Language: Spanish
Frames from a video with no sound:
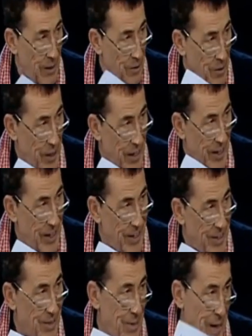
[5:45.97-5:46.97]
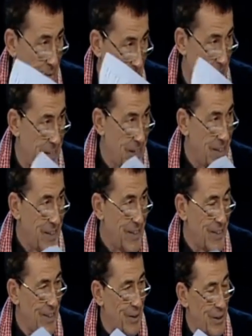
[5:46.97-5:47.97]
valencianas, palabras
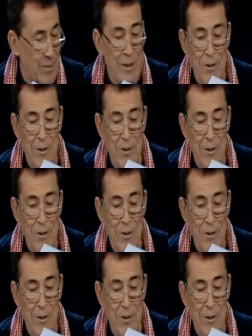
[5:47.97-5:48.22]
sí, eh,